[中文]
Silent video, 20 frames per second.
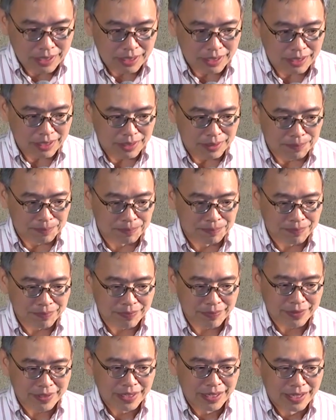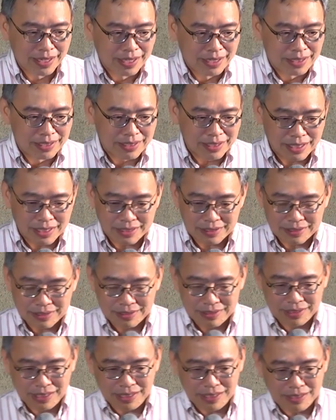嗯，那
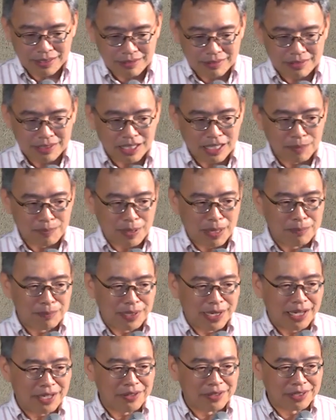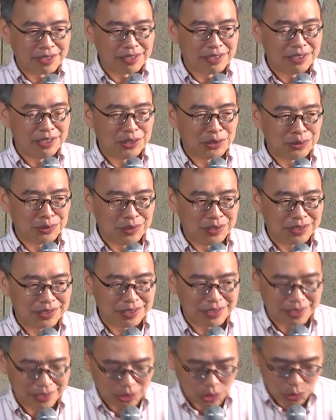这一这个版本还有一个特殊的
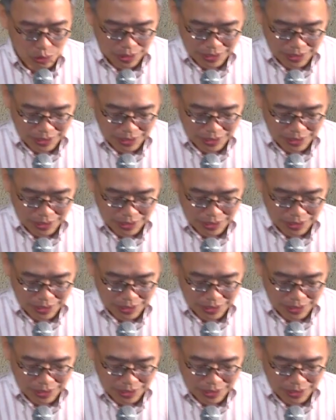事情是